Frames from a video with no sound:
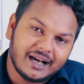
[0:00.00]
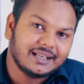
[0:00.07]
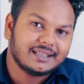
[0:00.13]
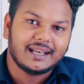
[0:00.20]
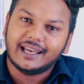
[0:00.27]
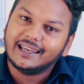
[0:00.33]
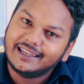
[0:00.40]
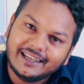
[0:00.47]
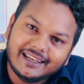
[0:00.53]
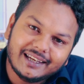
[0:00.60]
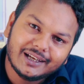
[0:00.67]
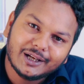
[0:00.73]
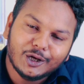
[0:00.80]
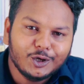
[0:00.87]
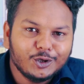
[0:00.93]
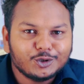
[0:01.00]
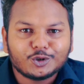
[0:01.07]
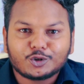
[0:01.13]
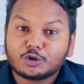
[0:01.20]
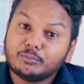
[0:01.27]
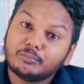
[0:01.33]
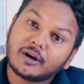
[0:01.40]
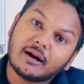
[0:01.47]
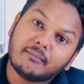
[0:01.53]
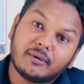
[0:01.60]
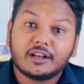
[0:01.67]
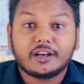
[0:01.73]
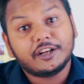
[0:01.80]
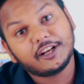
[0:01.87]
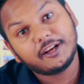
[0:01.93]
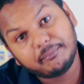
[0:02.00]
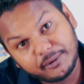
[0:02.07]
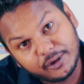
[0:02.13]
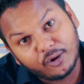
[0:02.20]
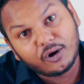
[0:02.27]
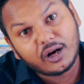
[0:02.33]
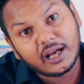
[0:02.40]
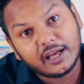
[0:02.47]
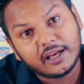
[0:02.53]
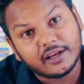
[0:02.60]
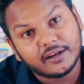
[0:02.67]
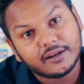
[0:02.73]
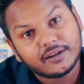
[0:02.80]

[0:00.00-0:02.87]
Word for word: बात आई तो तुम ब्राह्मण गरीब भी हो गए